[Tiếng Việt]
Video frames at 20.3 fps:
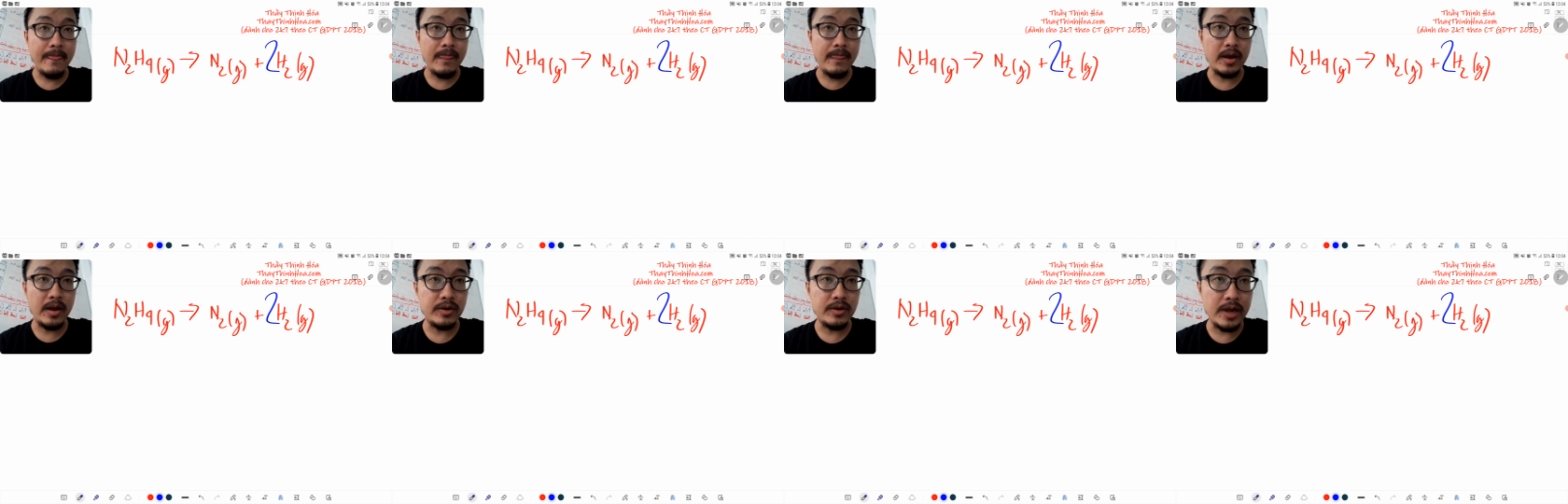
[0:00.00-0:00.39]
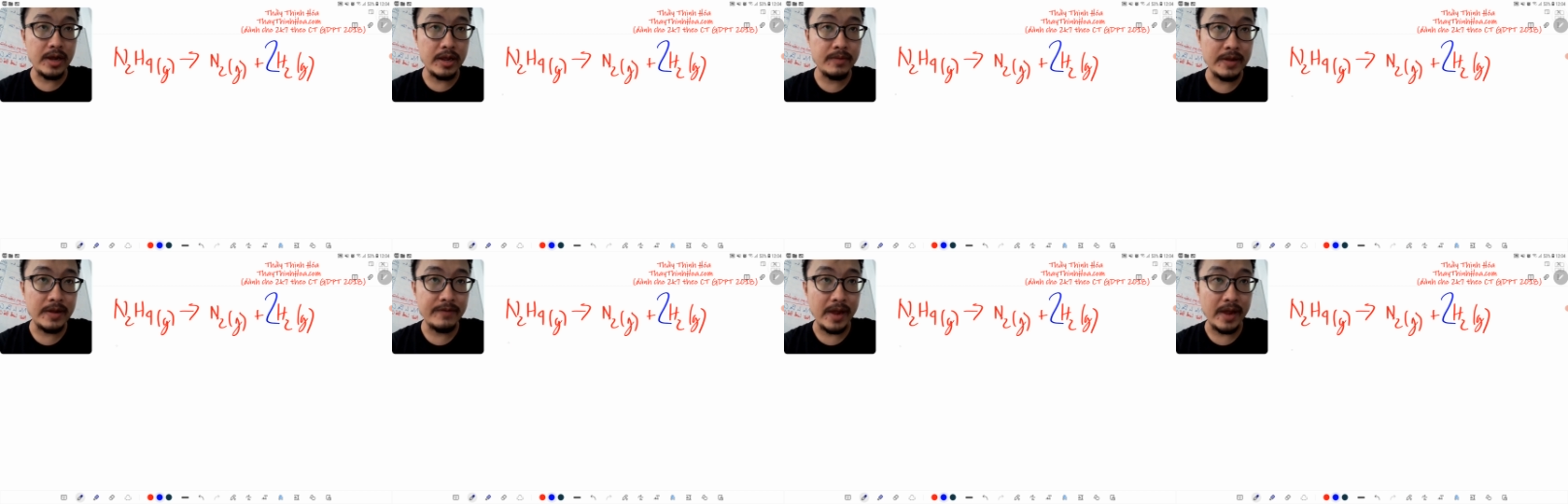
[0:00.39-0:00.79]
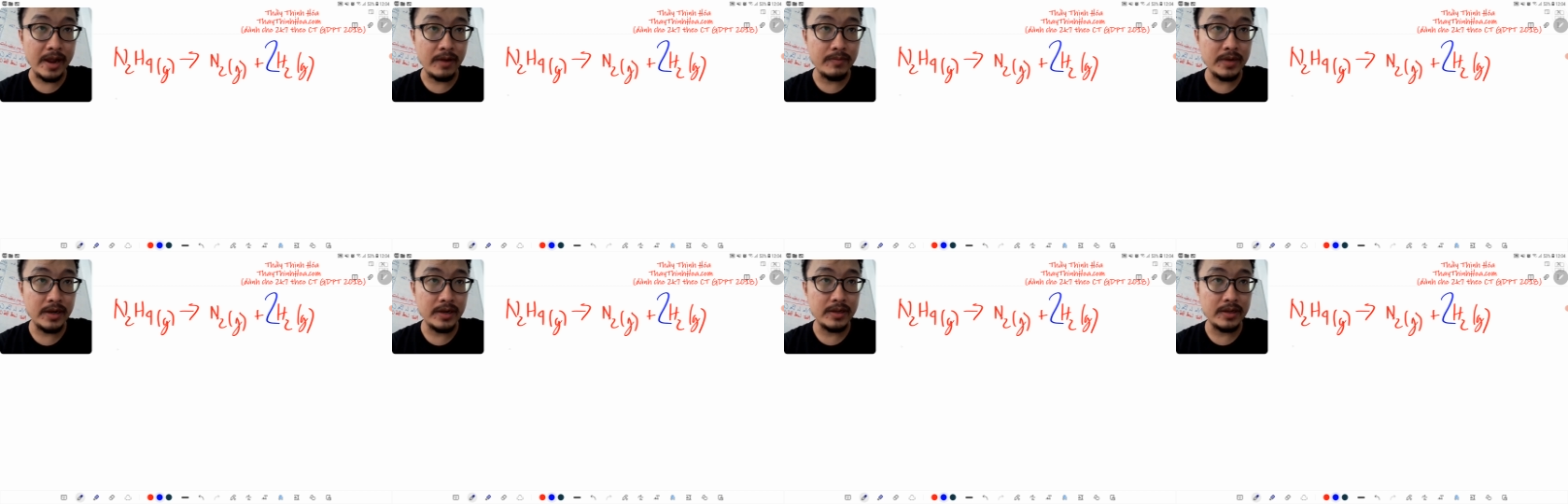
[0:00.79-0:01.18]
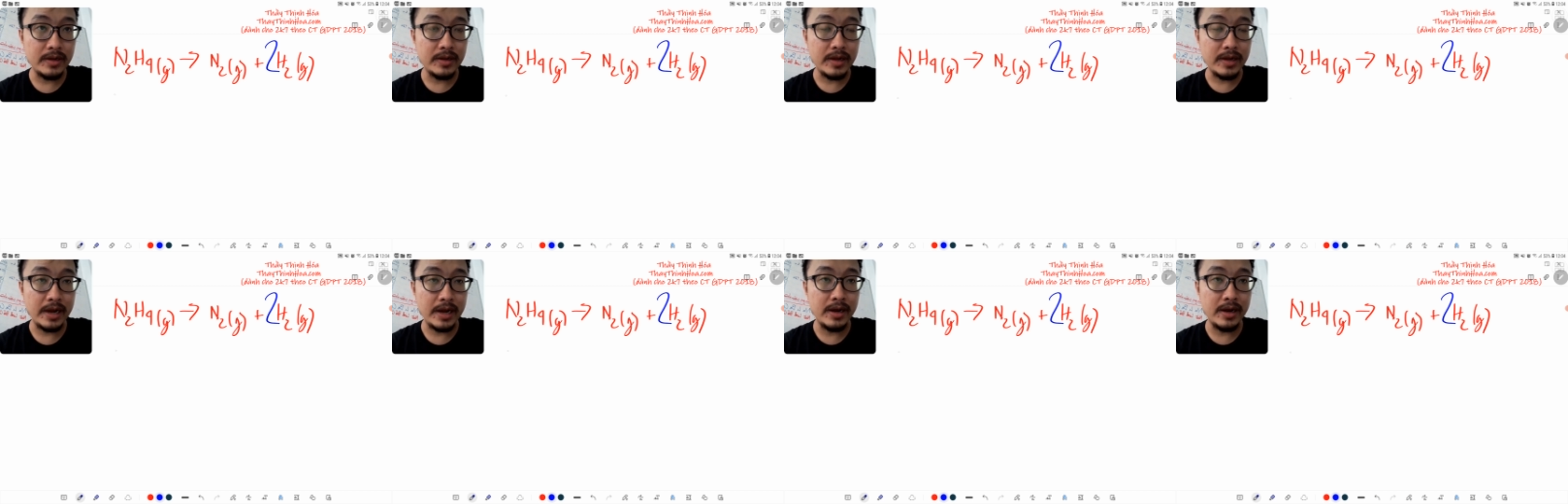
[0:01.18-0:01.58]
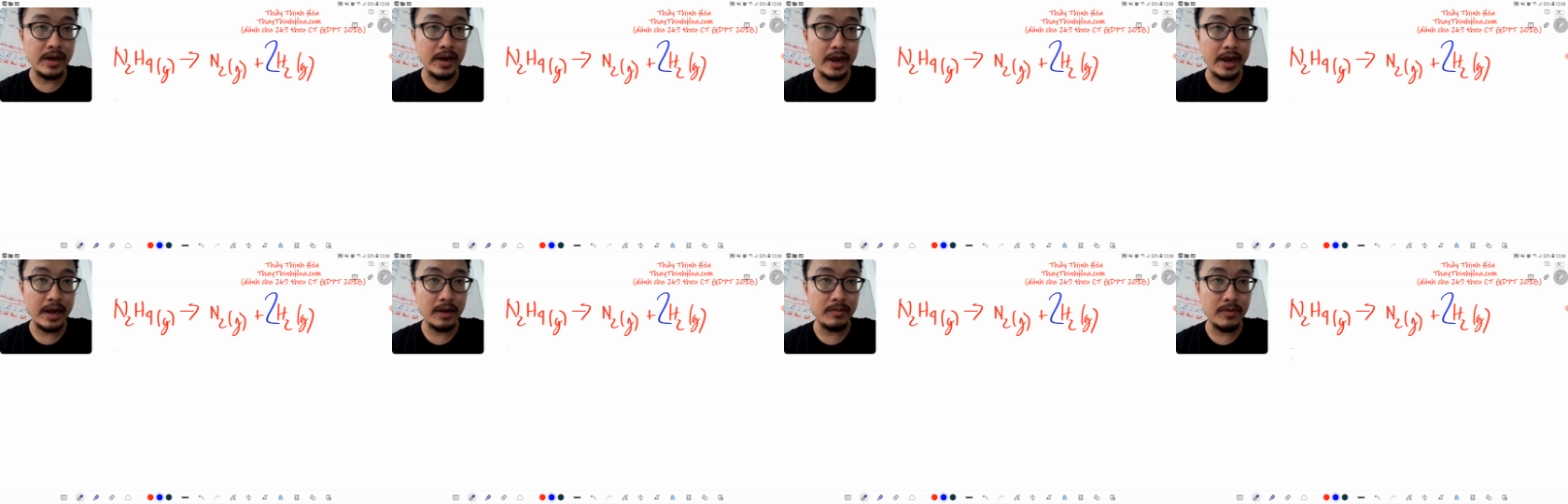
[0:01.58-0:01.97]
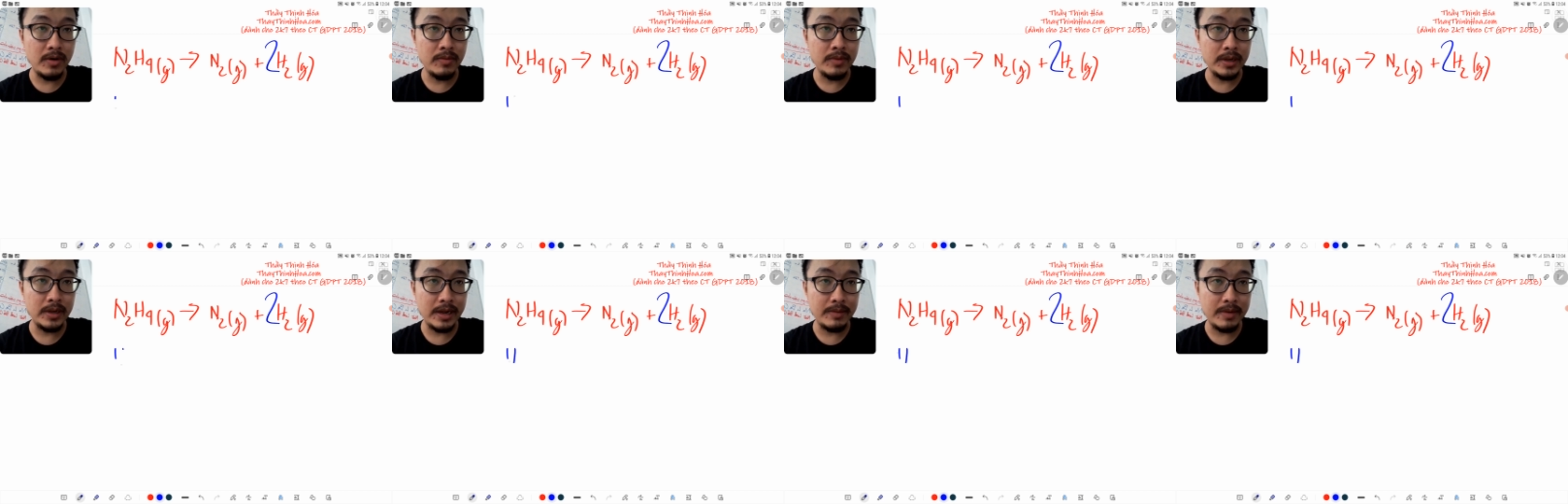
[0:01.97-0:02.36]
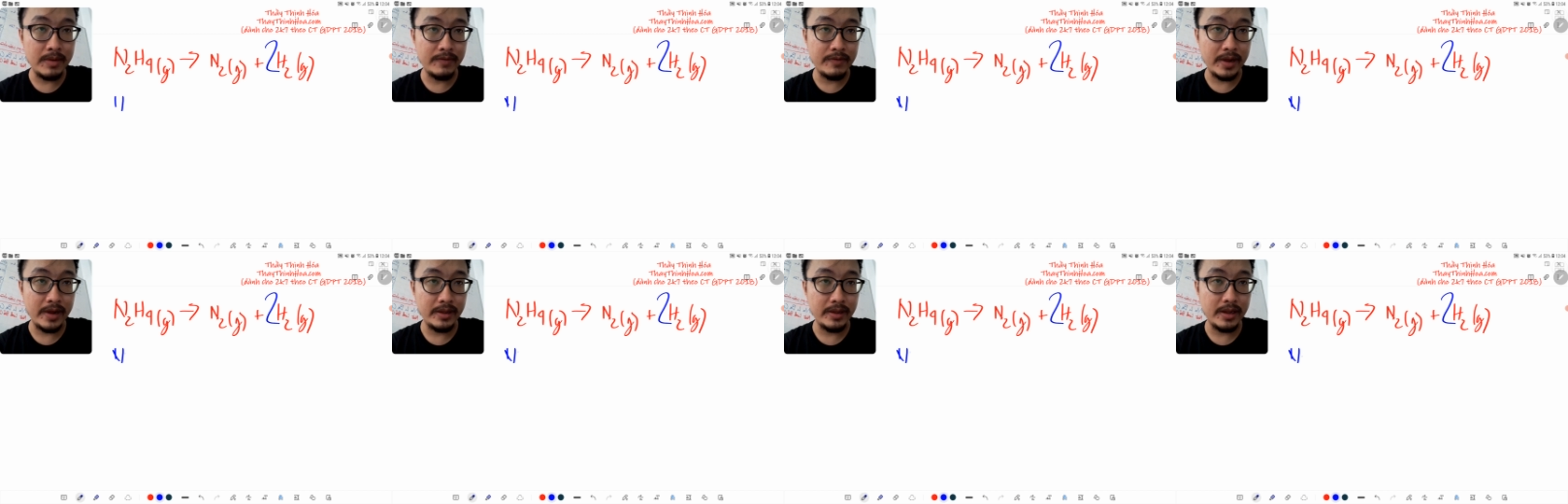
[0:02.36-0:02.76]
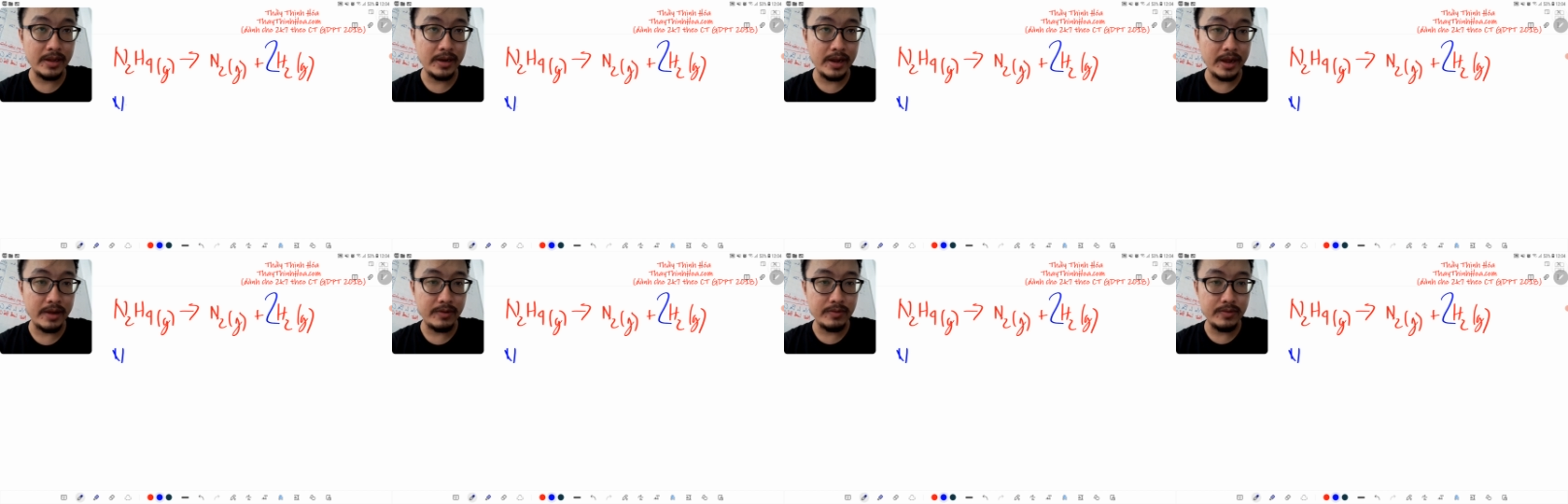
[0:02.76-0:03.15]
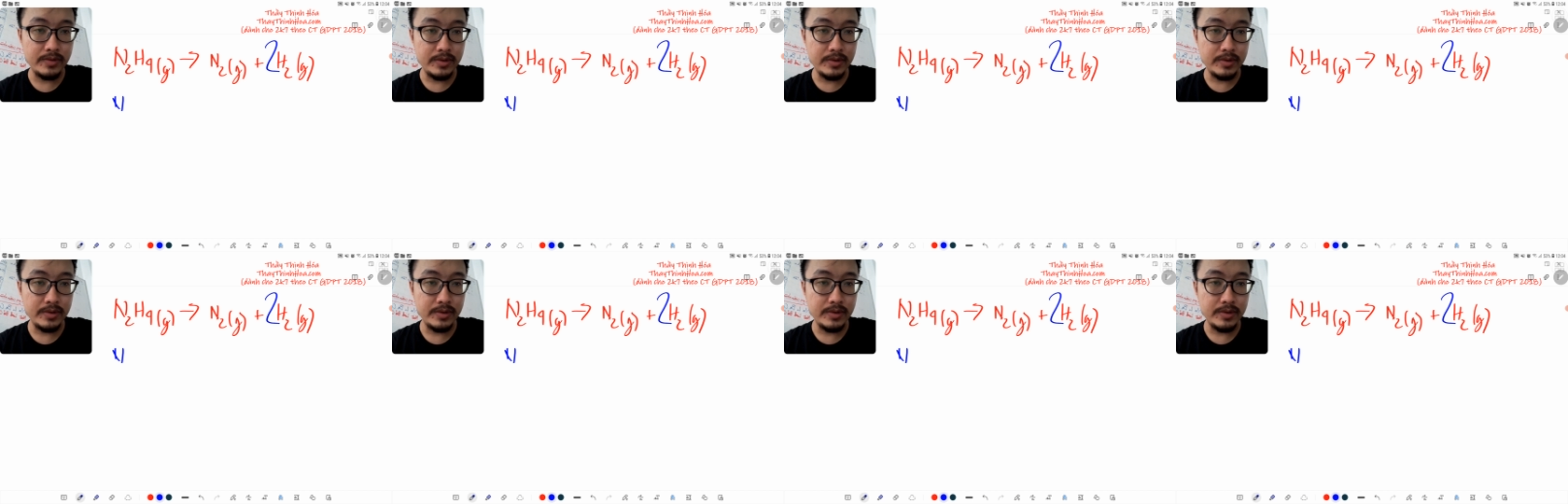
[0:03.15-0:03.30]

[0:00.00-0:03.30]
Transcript: rồi ok chúng ta vẽ công thức rồi thôi anh n 2 h 4 thì các bạn vẽ như thế nào